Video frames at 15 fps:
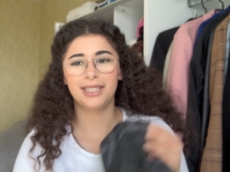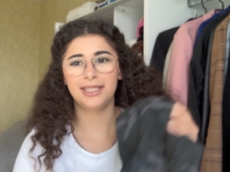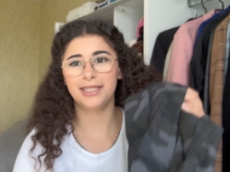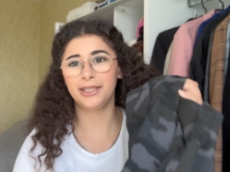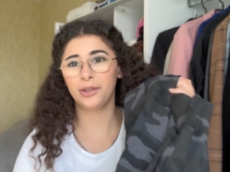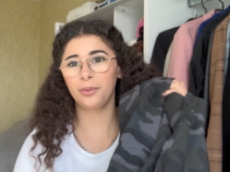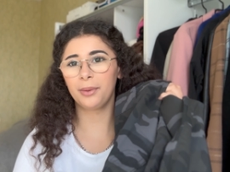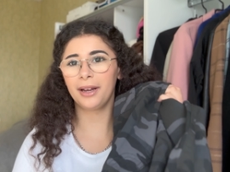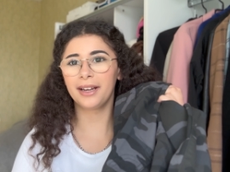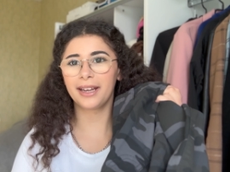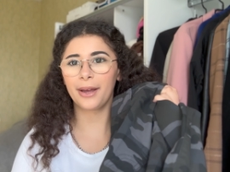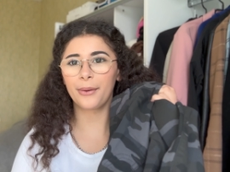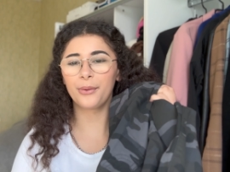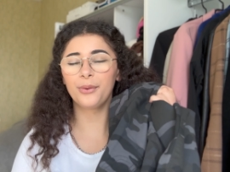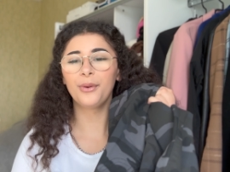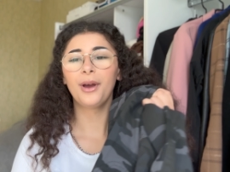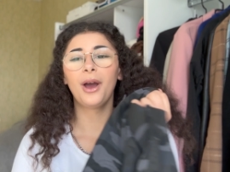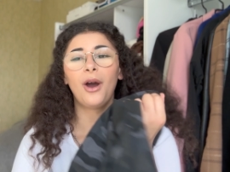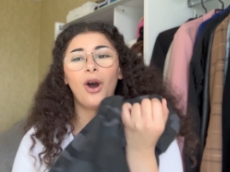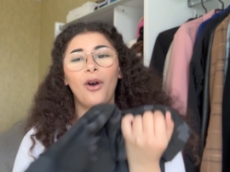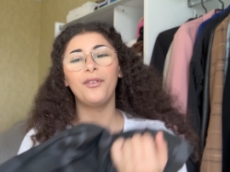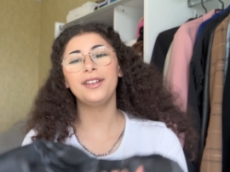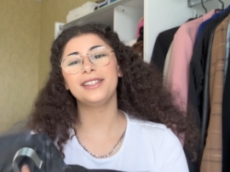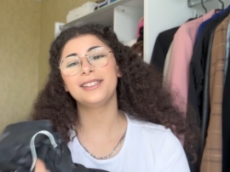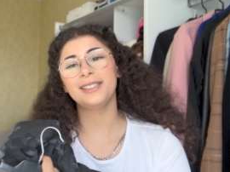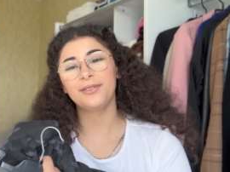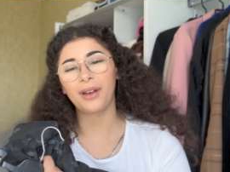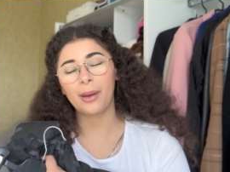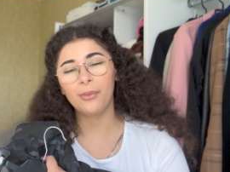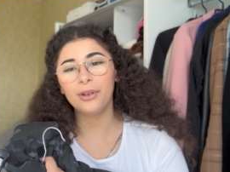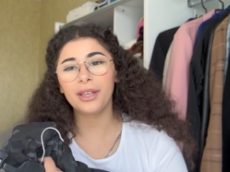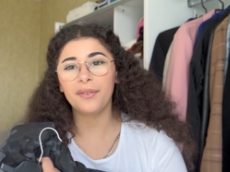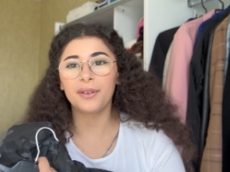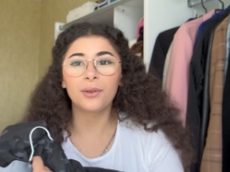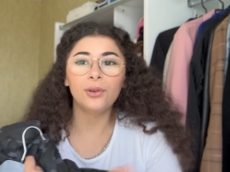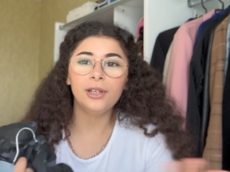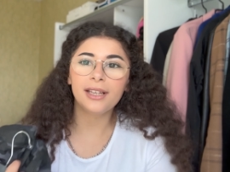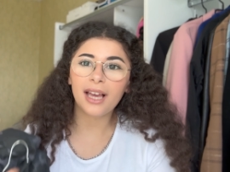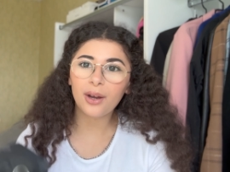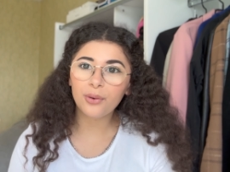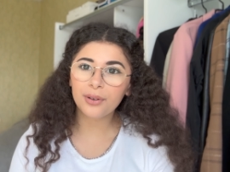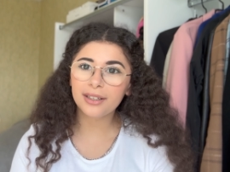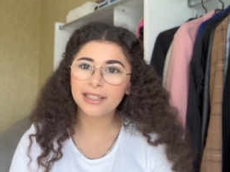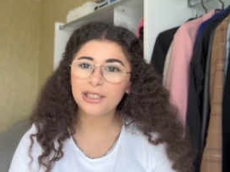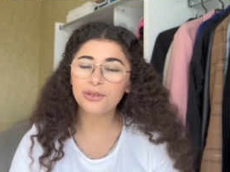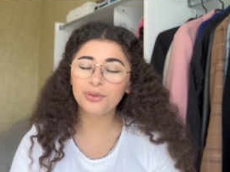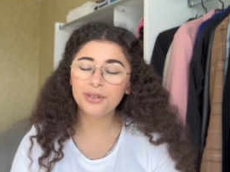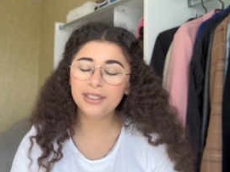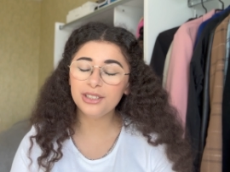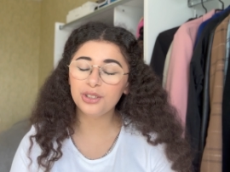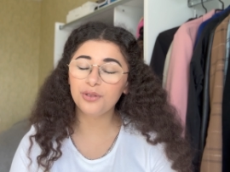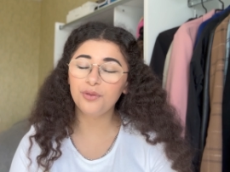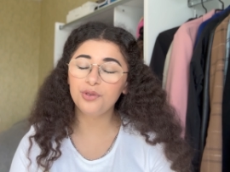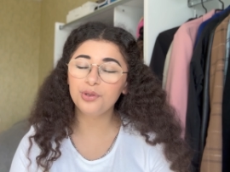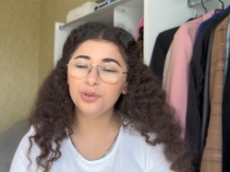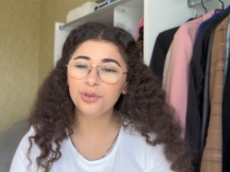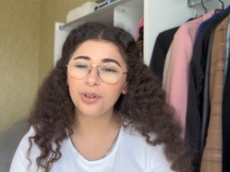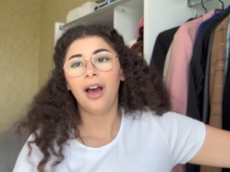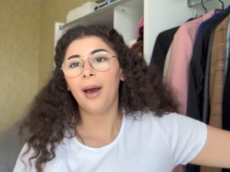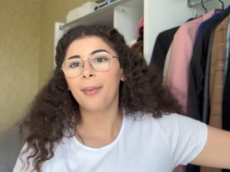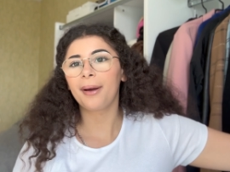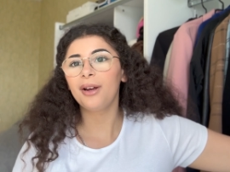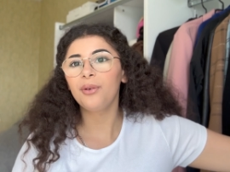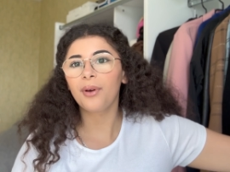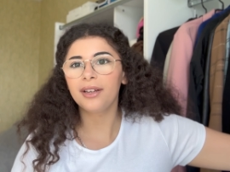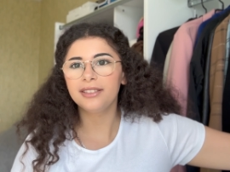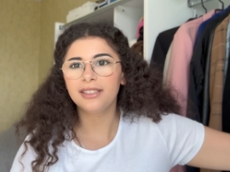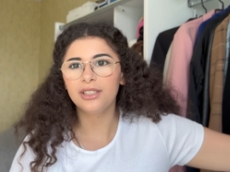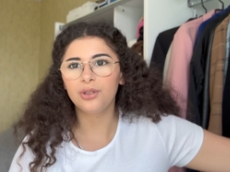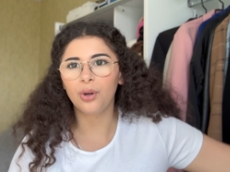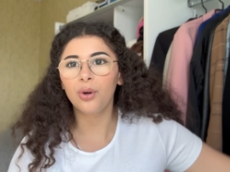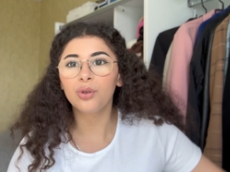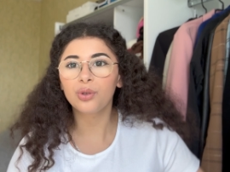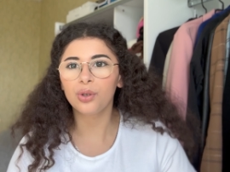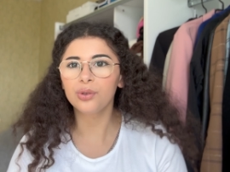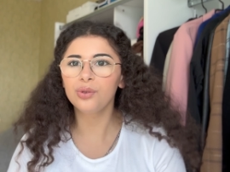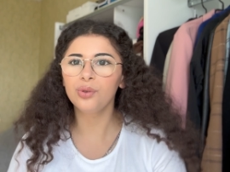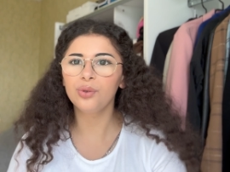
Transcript: j'ai repris un cargo. En fait, vraiment, il y avait que le cargos qui étaient jolis, je vous jure. Après, le reste, c'était genre 30 euh,